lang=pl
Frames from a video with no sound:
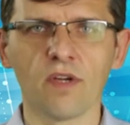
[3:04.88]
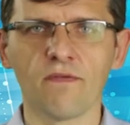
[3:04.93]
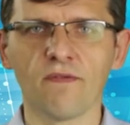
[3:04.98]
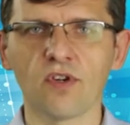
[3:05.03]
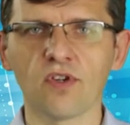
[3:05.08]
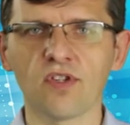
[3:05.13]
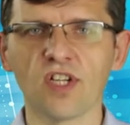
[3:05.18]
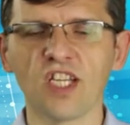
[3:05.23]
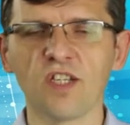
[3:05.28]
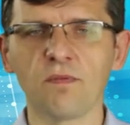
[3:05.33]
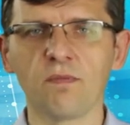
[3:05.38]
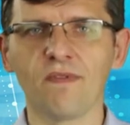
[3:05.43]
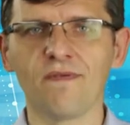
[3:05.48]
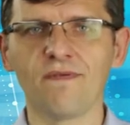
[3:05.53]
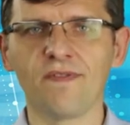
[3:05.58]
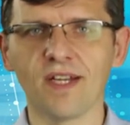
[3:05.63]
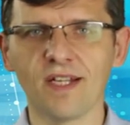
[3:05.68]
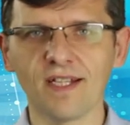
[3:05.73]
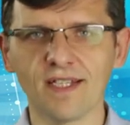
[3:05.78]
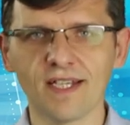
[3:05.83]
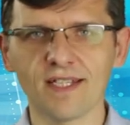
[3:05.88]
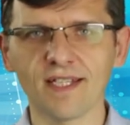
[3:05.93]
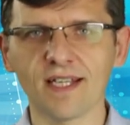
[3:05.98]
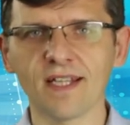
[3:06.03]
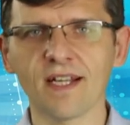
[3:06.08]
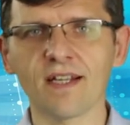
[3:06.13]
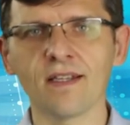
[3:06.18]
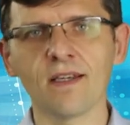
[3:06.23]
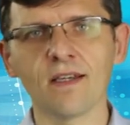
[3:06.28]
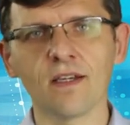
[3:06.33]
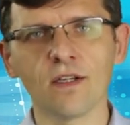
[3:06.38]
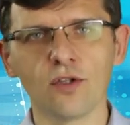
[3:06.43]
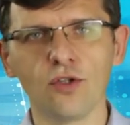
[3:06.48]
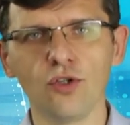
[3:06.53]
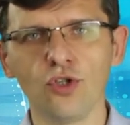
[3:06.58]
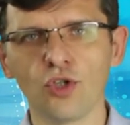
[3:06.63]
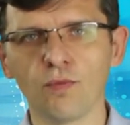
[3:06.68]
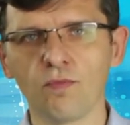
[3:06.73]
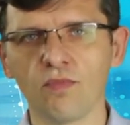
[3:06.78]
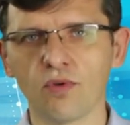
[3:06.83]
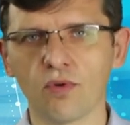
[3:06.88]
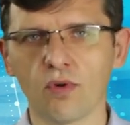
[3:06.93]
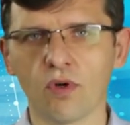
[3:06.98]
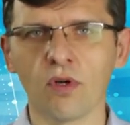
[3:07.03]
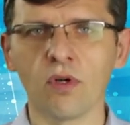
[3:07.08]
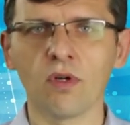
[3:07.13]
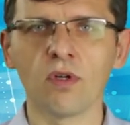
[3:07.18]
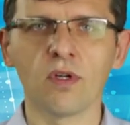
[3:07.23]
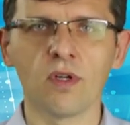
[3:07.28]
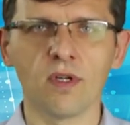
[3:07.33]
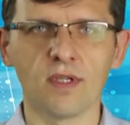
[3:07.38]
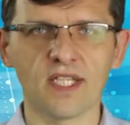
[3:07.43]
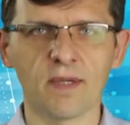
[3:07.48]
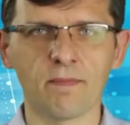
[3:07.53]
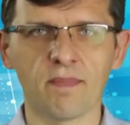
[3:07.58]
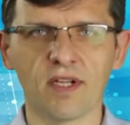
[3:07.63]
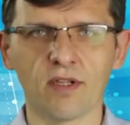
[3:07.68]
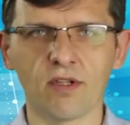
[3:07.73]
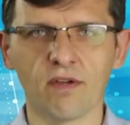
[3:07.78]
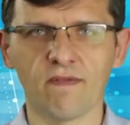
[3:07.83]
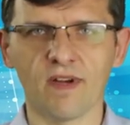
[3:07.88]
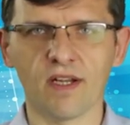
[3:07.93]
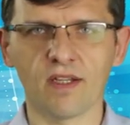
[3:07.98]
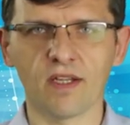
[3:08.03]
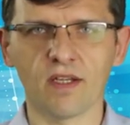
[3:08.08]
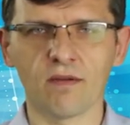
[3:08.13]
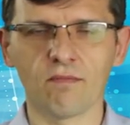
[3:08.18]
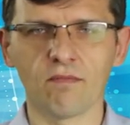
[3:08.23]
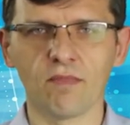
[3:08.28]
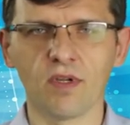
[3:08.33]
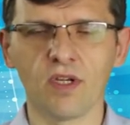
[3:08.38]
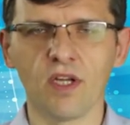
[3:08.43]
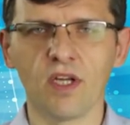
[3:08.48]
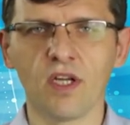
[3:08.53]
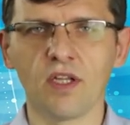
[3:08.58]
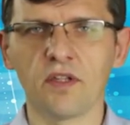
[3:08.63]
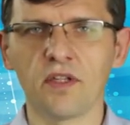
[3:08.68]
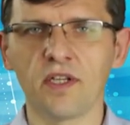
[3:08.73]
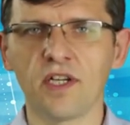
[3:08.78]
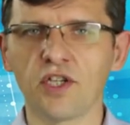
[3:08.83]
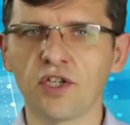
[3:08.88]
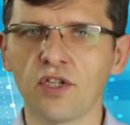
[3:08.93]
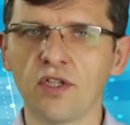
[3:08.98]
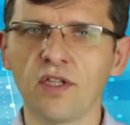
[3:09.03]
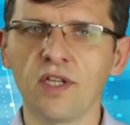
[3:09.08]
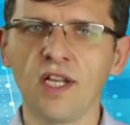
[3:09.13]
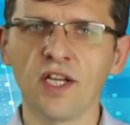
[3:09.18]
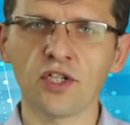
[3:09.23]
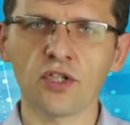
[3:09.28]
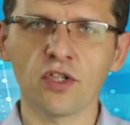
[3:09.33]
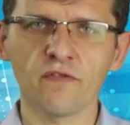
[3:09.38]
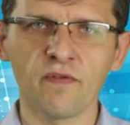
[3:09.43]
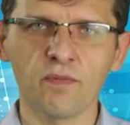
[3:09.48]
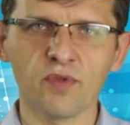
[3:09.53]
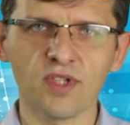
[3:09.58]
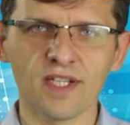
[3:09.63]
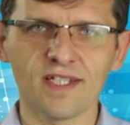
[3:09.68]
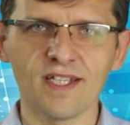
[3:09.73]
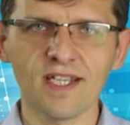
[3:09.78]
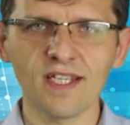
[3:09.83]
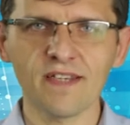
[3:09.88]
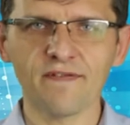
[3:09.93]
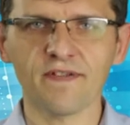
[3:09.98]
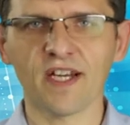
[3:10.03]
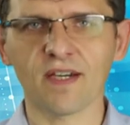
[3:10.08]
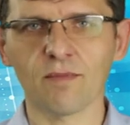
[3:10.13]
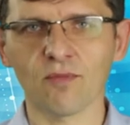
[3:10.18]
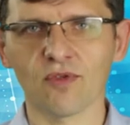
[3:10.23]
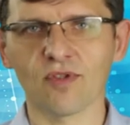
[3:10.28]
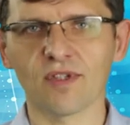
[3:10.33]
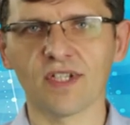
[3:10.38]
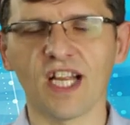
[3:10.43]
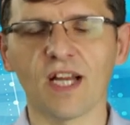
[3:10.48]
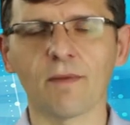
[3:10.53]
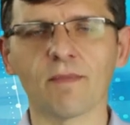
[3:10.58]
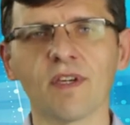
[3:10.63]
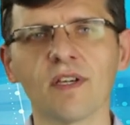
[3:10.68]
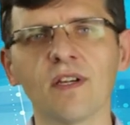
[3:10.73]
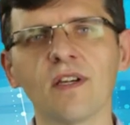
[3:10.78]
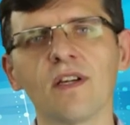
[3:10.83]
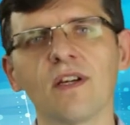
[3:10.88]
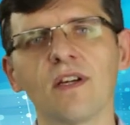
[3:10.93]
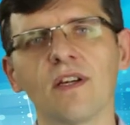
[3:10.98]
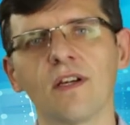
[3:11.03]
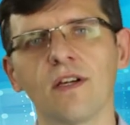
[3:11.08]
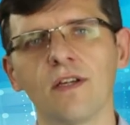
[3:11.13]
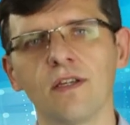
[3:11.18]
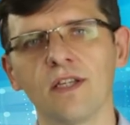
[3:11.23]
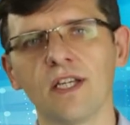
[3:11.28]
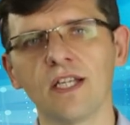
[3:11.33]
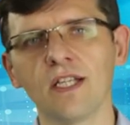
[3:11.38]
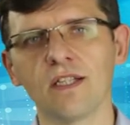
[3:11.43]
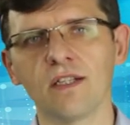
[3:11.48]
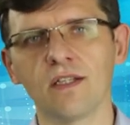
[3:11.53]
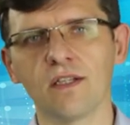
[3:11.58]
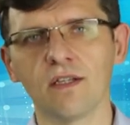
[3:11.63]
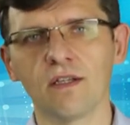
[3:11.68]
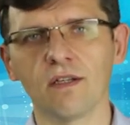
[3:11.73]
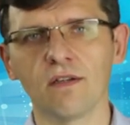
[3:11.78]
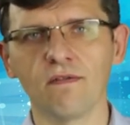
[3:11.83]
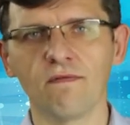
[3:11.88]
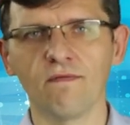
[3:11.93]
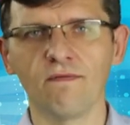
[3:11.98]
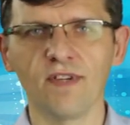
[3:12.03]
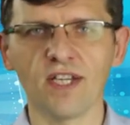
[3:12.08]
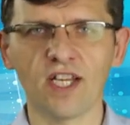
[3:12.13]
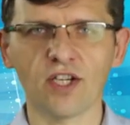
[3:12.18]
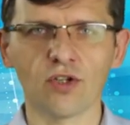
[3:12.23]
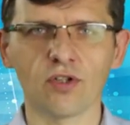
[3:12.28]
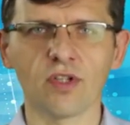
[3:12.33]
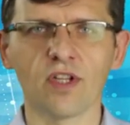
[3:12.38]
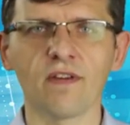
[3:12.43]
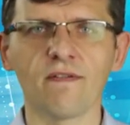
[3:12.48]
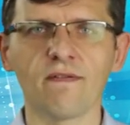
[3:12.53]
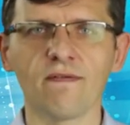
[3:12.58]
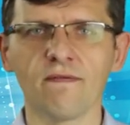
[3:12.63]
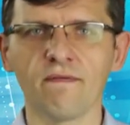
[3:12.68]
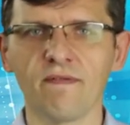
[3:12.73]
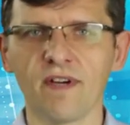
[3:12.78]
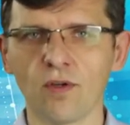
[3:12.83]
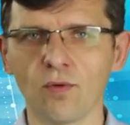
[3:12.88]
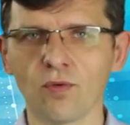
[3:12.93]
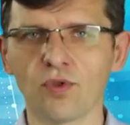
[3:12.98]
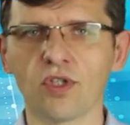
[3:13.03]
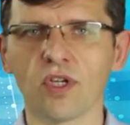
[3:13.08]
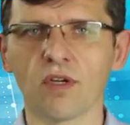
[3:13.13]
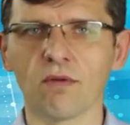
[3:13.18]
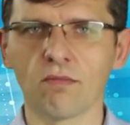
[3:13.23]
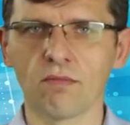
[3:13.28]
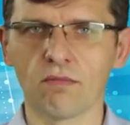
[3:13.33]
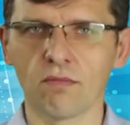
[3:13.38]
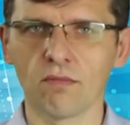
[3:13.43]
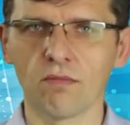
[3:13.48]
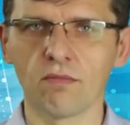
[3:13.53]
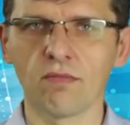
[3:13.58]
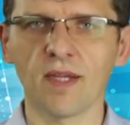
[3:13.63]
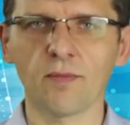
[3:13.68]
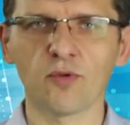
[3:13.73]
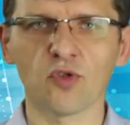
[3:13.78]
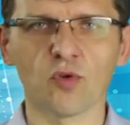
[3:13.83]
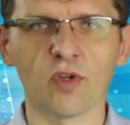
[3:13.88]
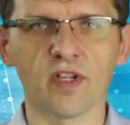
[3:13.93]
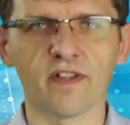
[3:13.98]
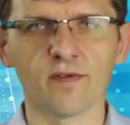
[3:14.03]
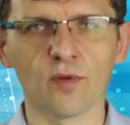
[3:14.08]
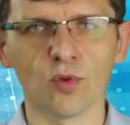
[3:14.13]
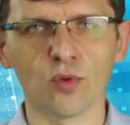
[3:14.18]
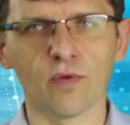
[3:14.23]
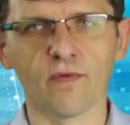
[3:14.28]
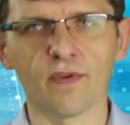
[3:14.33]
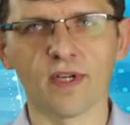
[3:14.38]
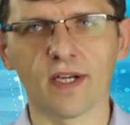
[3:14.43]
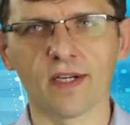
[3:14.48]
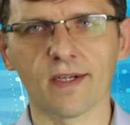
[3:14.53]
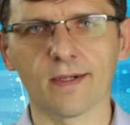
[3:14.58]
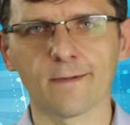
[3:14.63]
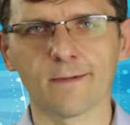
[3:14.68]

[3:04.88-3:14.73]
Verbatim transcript: Wykonaliśmy więcej zadań niż było zaplanowane. Tyle, tyle że to wyprzedzenie w harmonogramie jest wyrażone w walucie, na przykład złotówka.